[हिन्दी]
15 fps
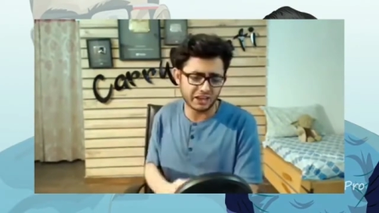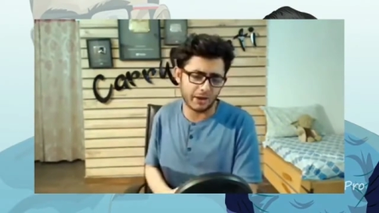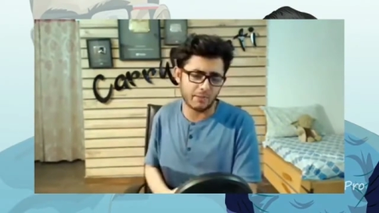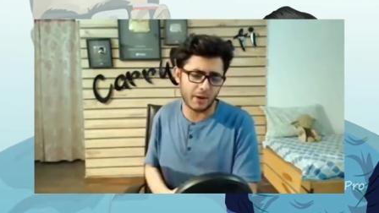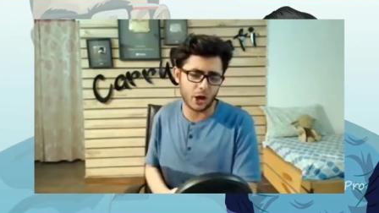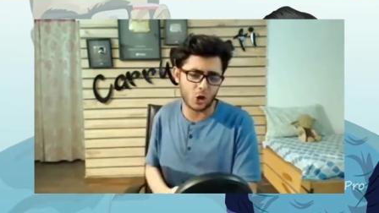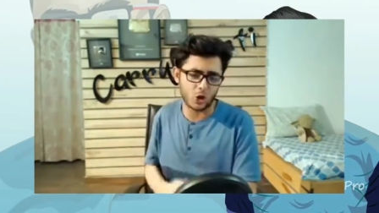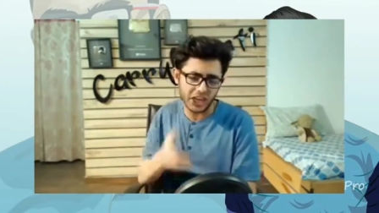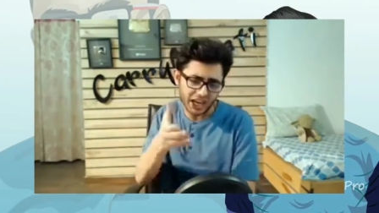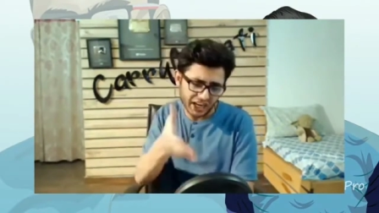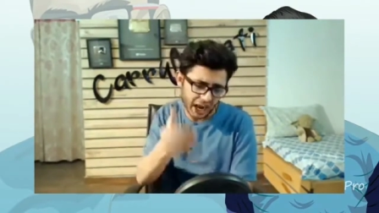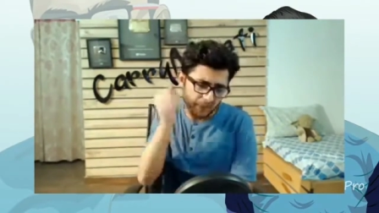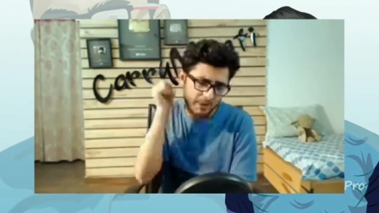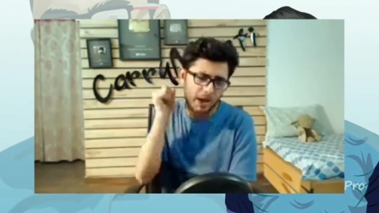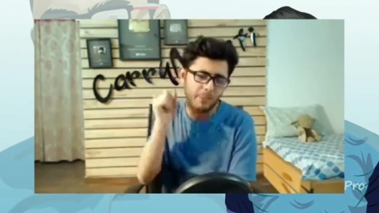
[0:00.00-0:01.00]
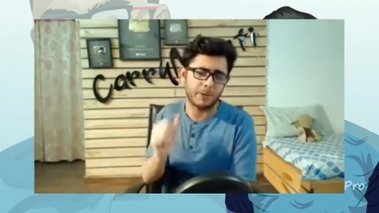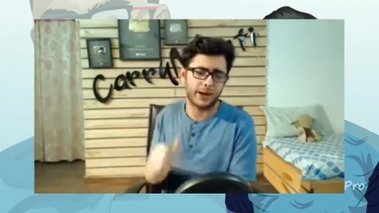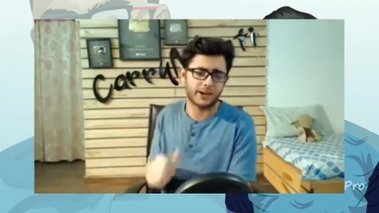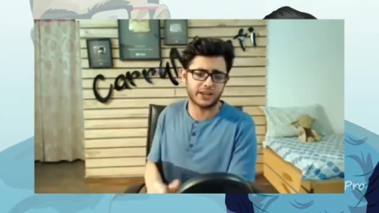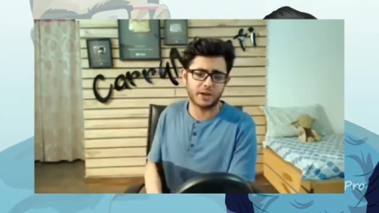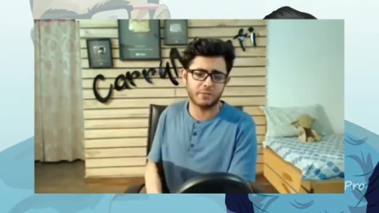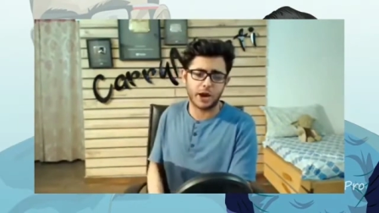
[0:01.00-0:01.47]
ये माइक फेंक के
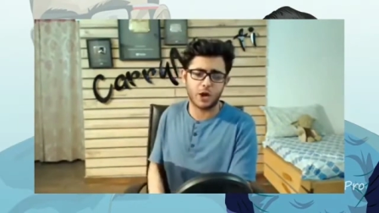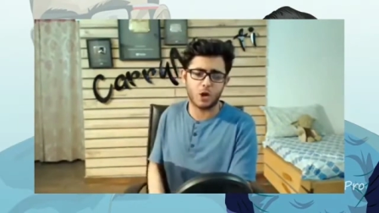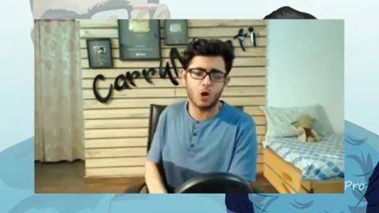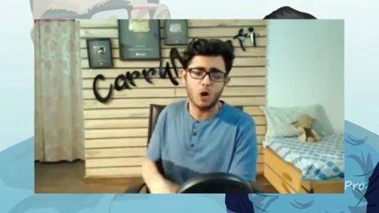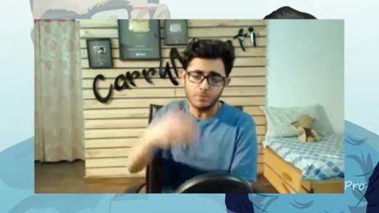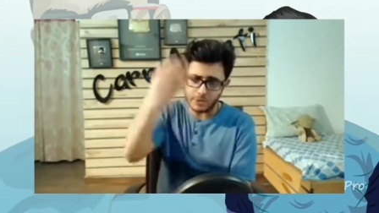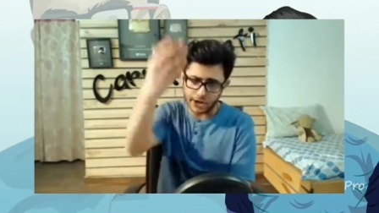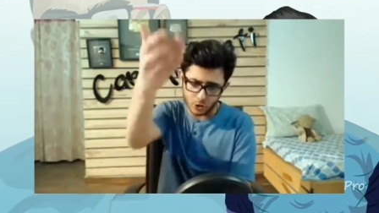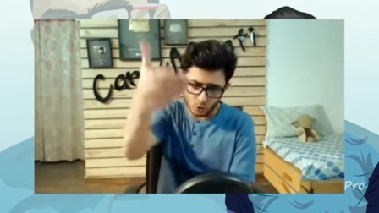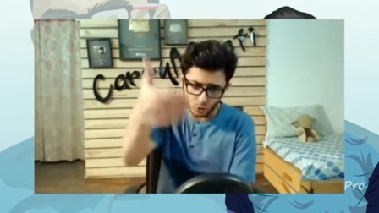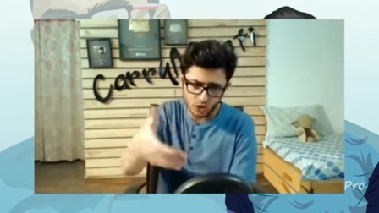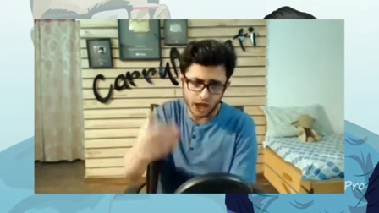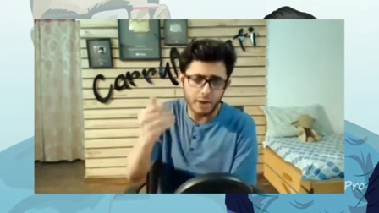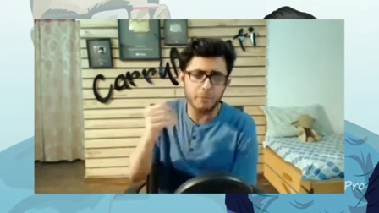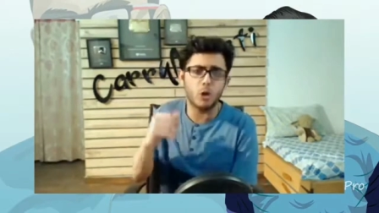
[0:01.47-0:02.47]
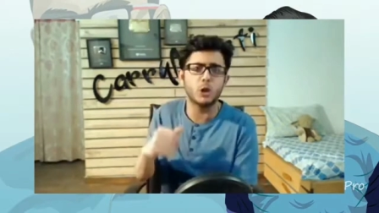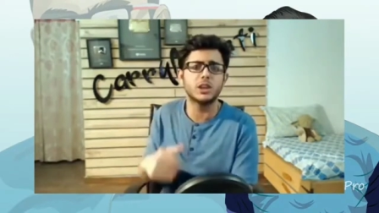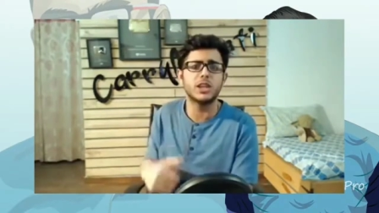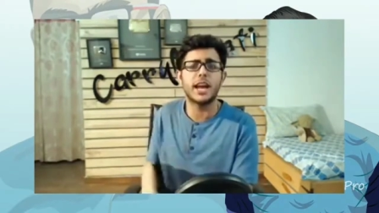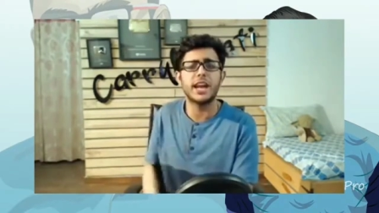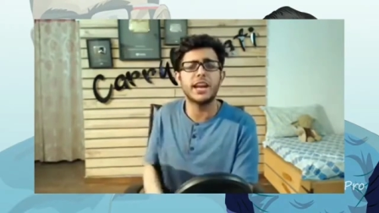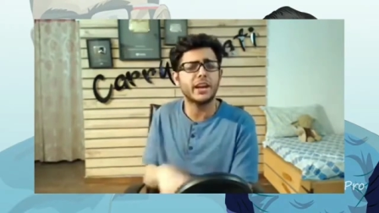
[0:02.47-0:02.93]
मारो ये कैमरा फेंक के मारो
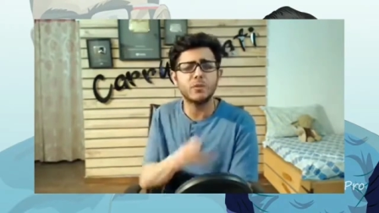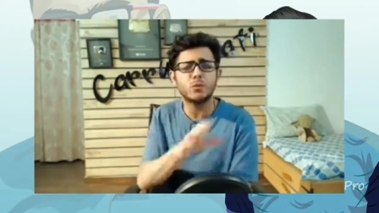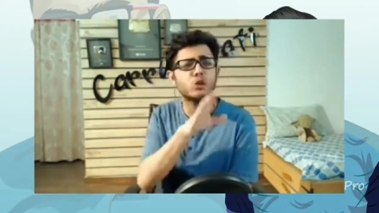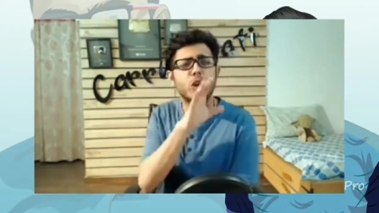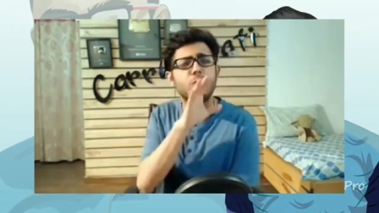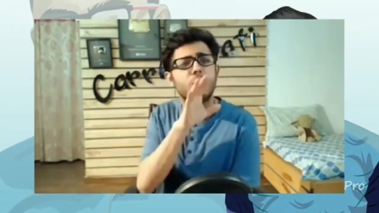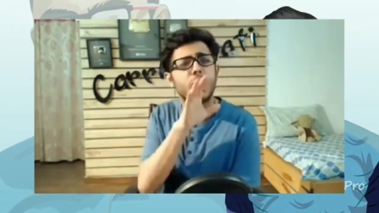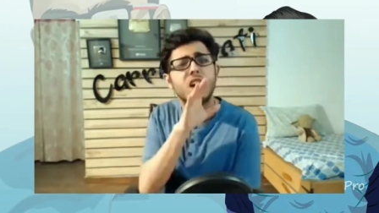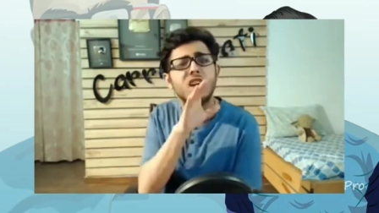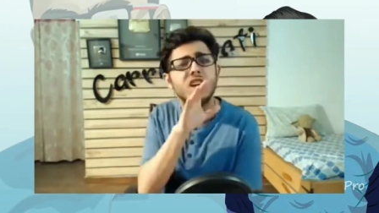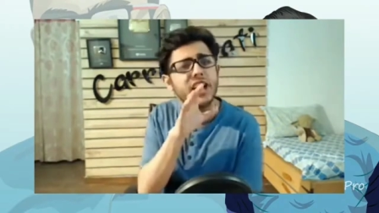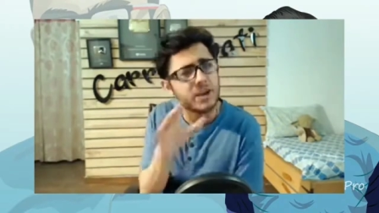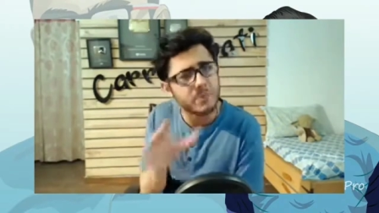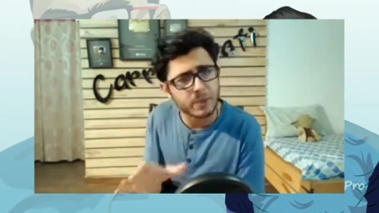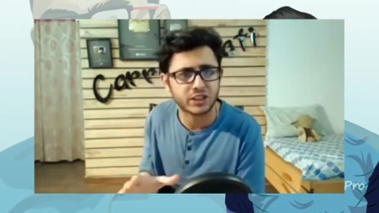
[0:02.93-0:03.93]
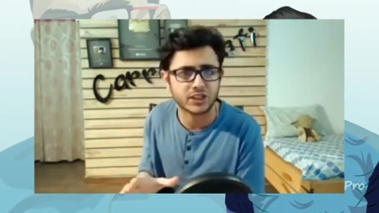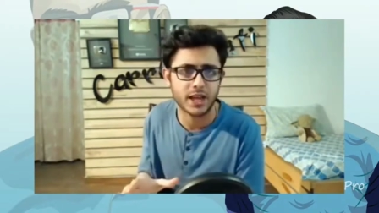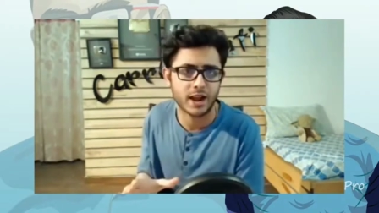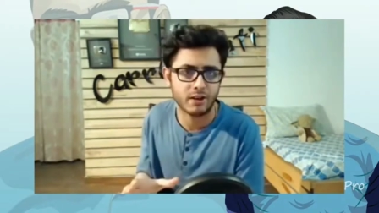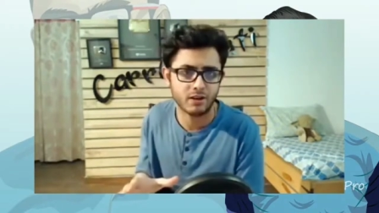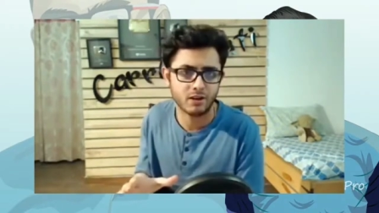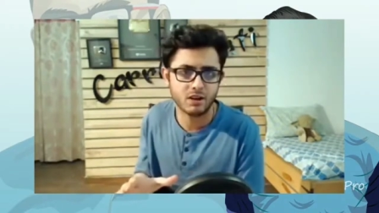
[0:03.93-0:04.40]
मैंने उल्टा बोल दिया लेकिन मुझे
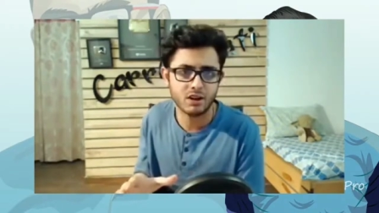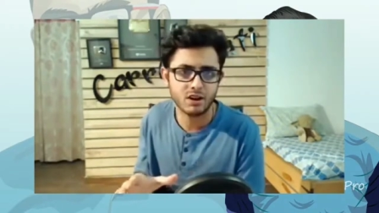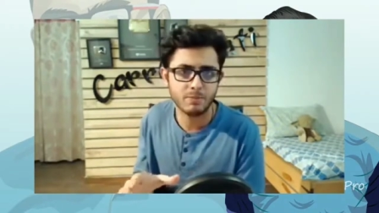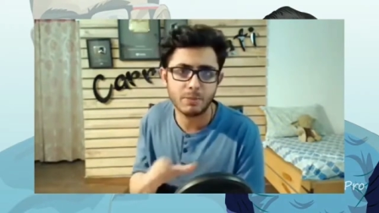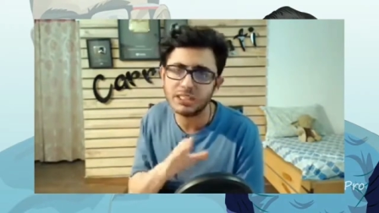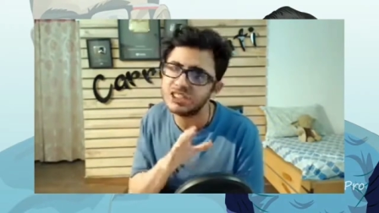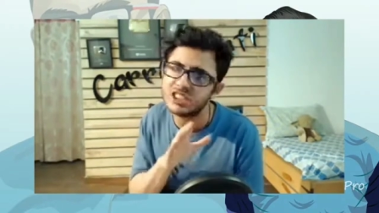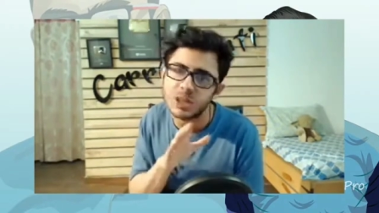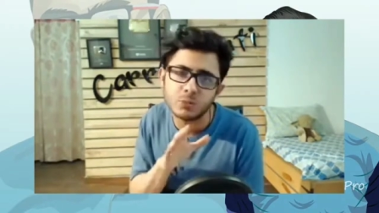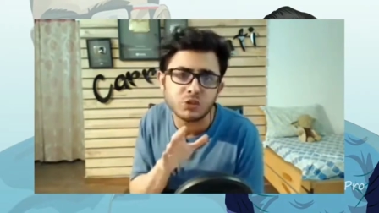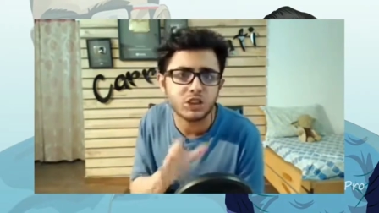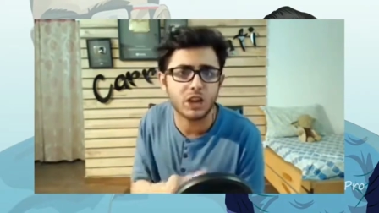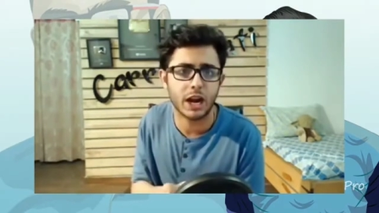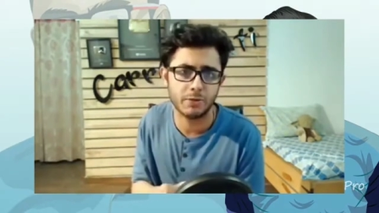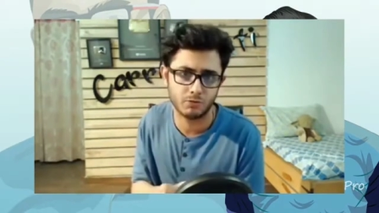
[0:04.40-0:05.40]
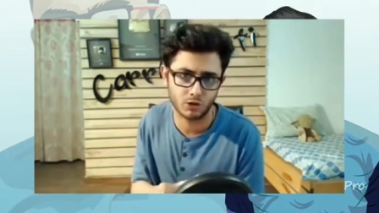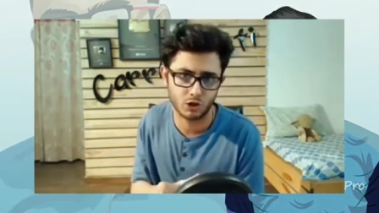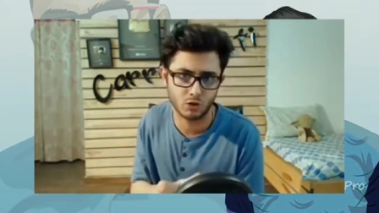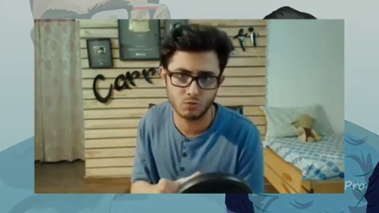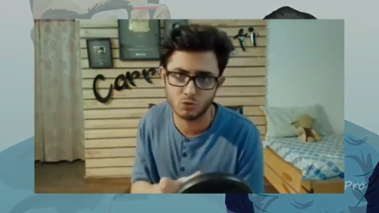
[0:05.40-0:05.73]
फर्क नहीं पड़ता है बस